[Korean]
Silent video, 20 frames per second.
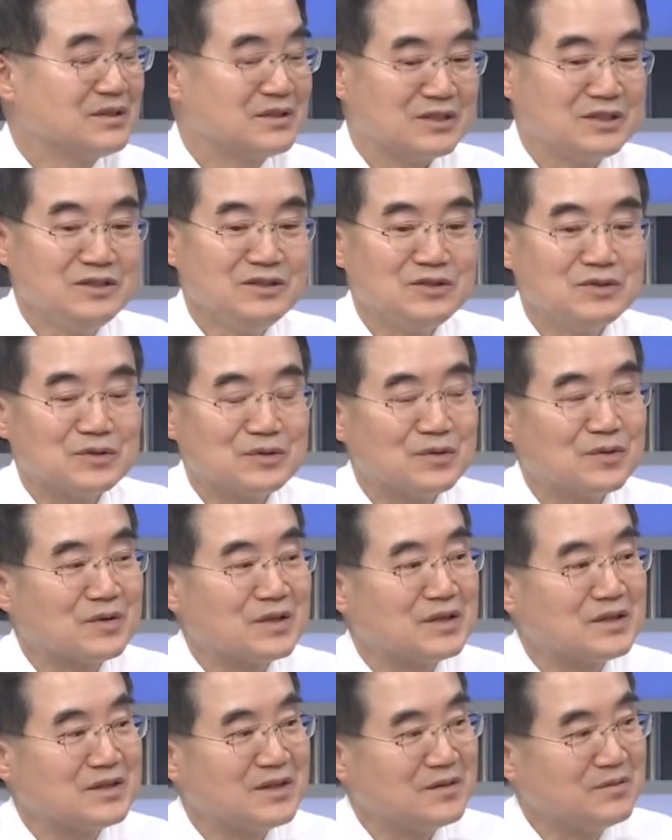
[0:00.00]
긴축
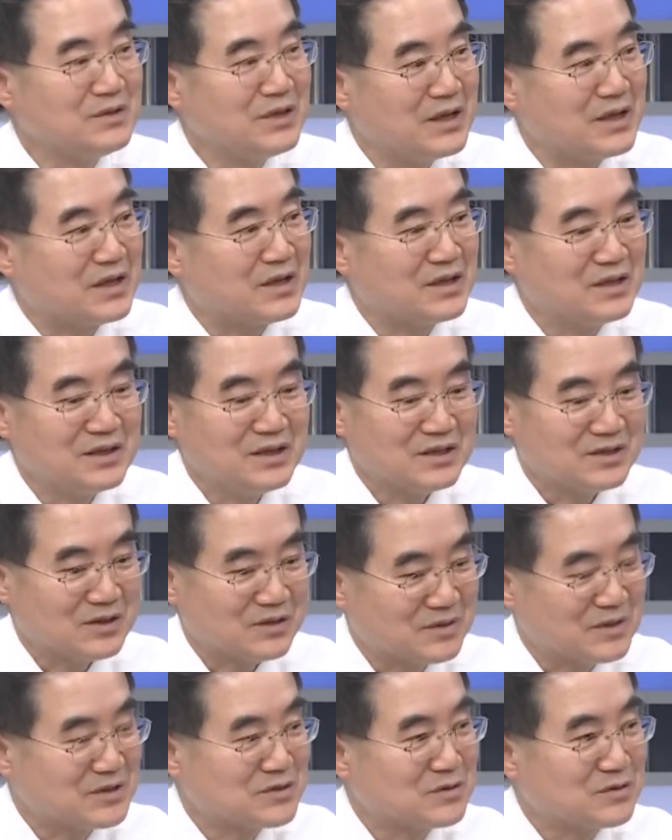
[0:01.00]
효과 때문에
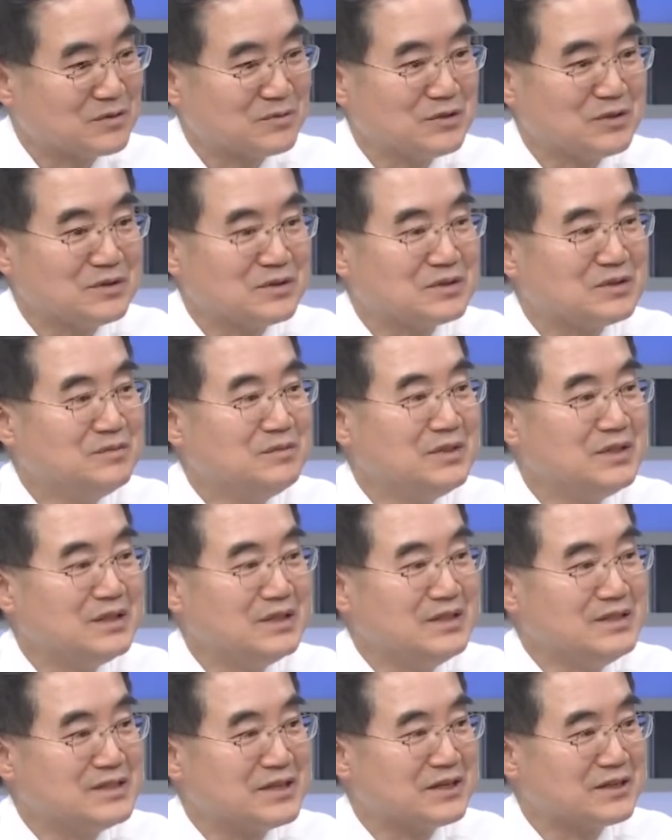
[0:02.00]
결과적으로 면 금리
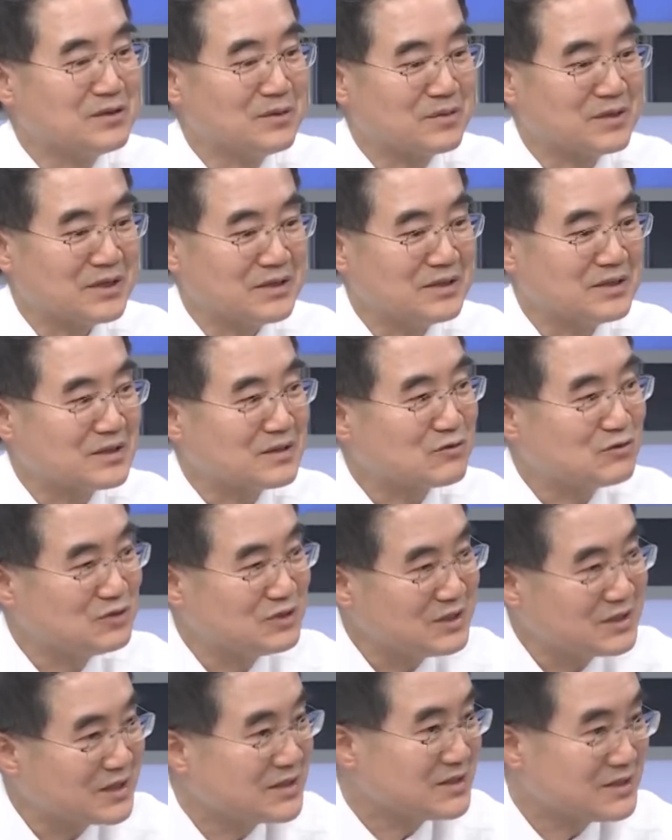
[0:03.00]
인상 효과를
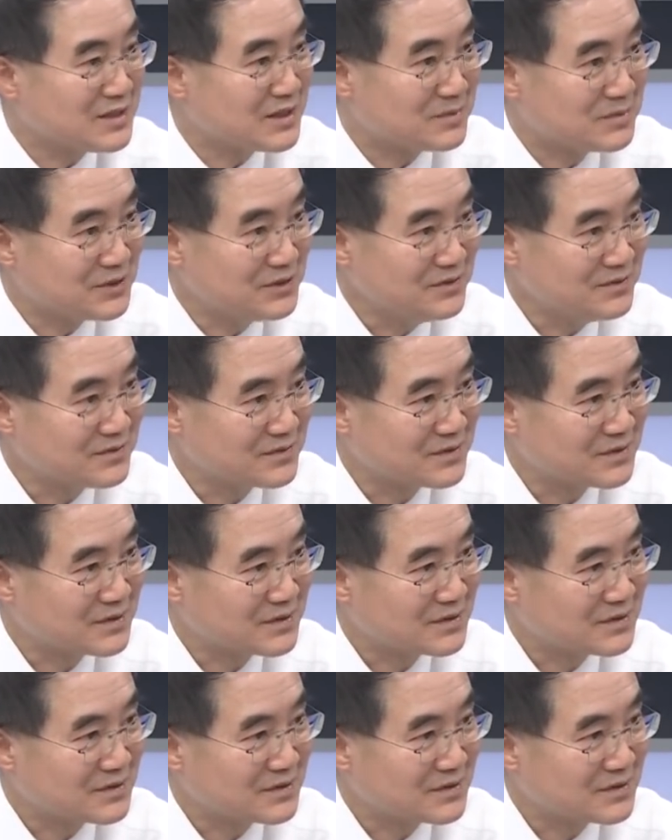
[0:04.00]
굳이 따진다면 음.